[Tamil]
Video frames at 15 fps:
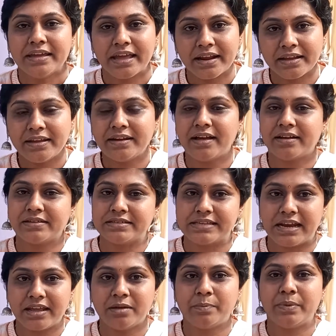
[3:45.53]
இறங்கி நாங்கள்
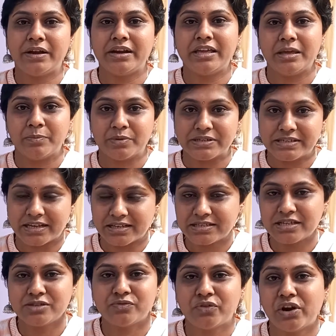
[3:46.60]
செலக்ட் பண்ணி இப்போ
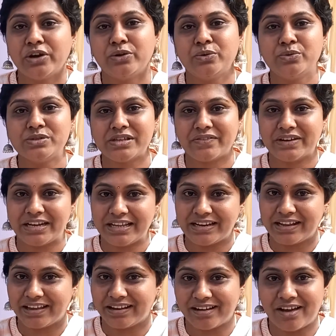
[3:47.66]
சக்ஸஸ்ஃபுல்லாக டூ செவன்ட்டி
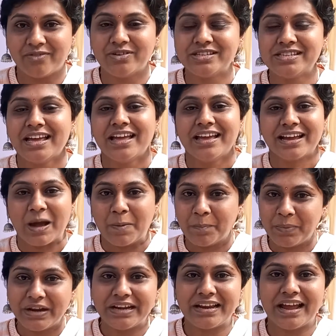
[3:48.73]
நைன் ஹவர்ஸ்
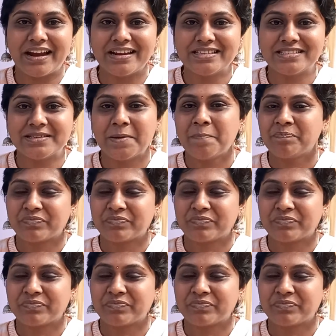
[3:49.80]
கம்ப்ளீட் ஆகிடுச்சு